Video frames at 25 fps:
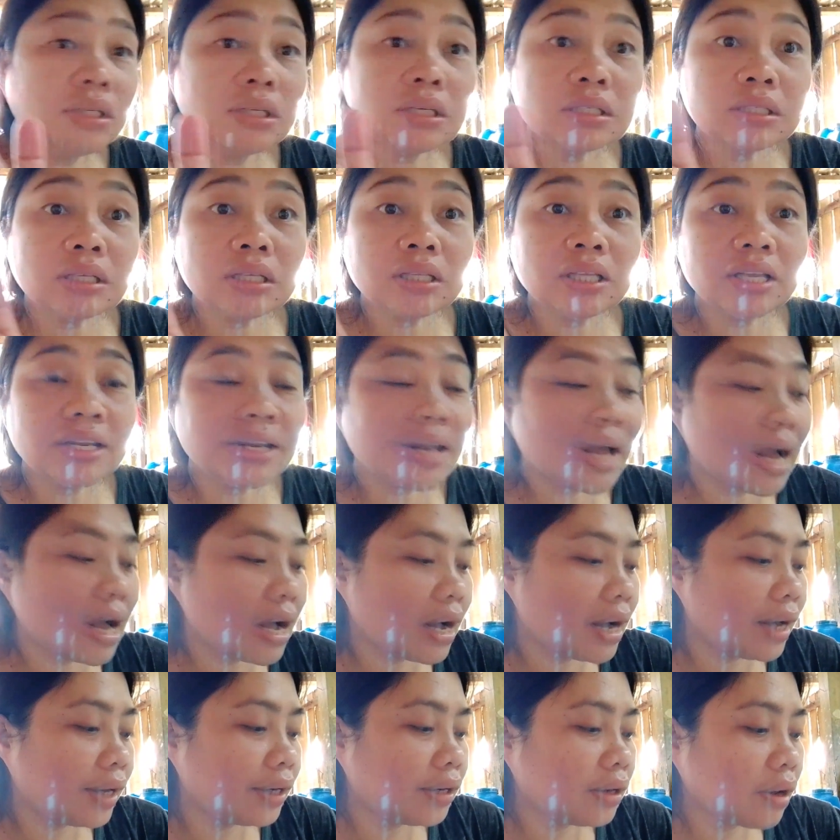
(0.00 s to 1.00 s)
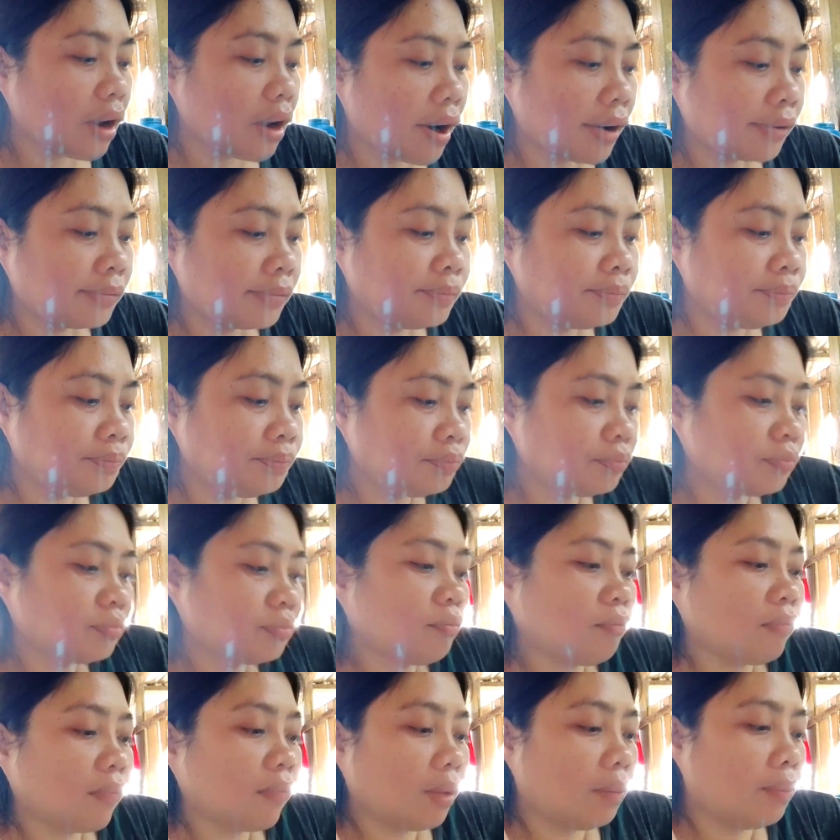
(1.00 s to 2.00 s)
si Chris sa tindahan
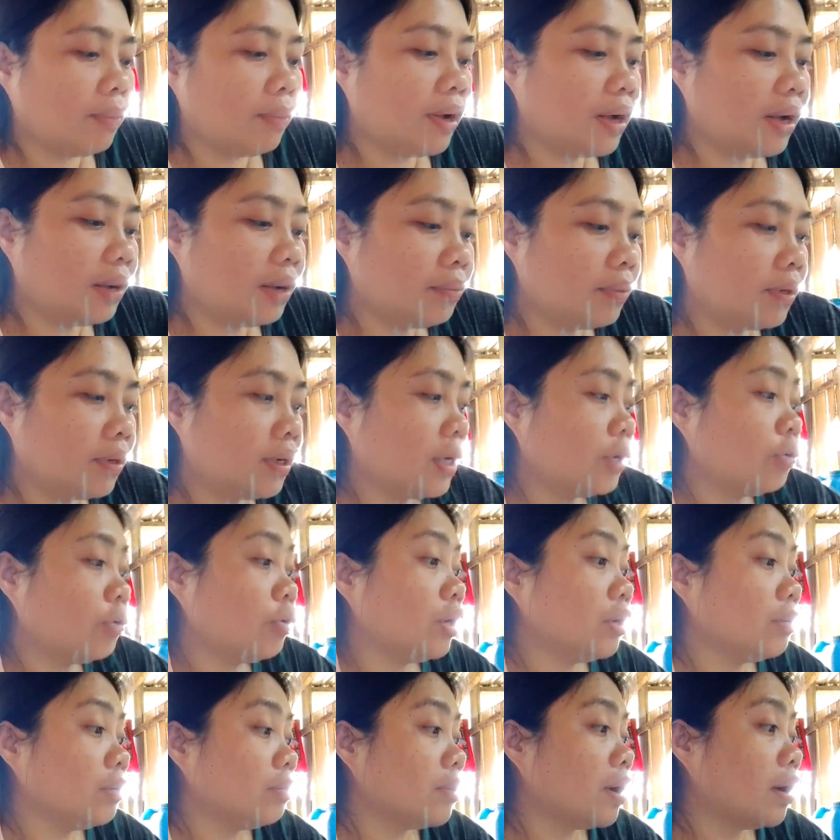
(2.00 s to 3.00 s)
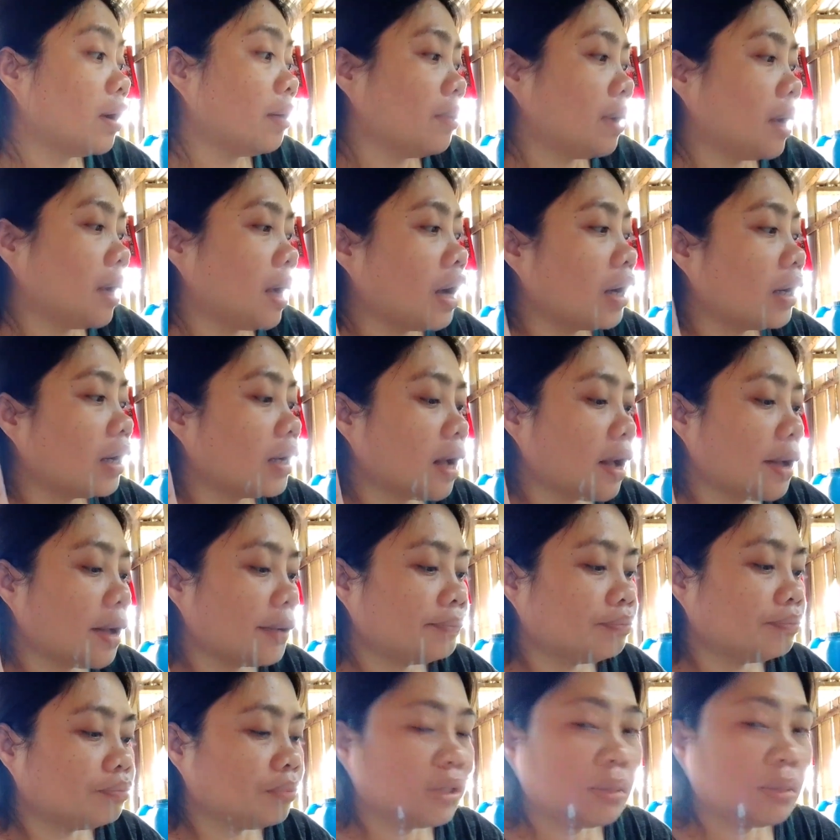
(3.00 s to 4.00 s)
mag ano ng ma maaga
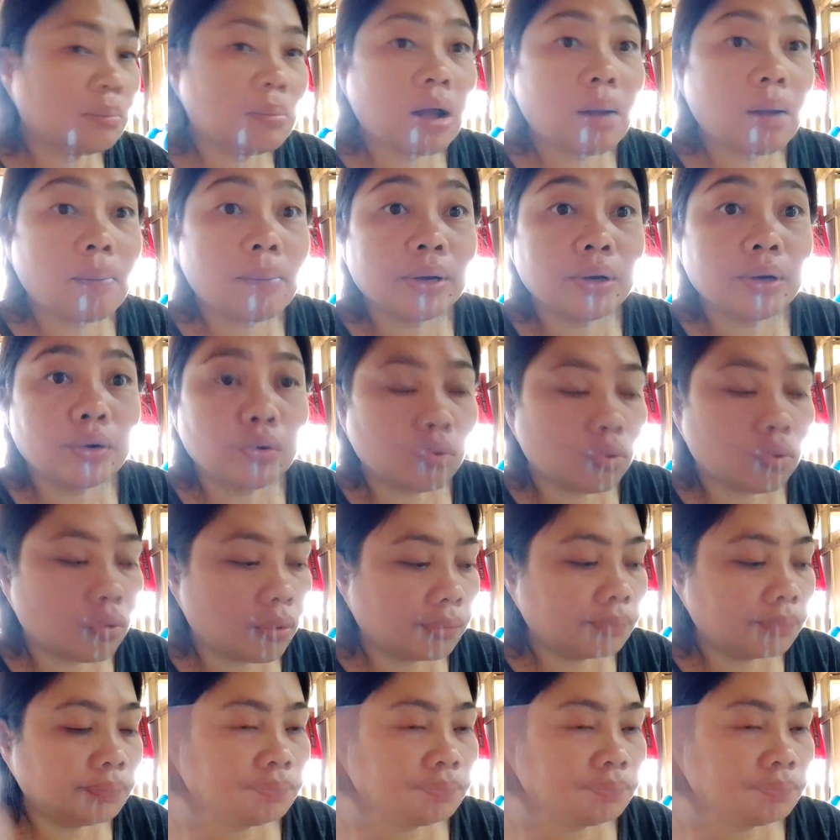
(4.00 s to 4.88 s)
pati mga manok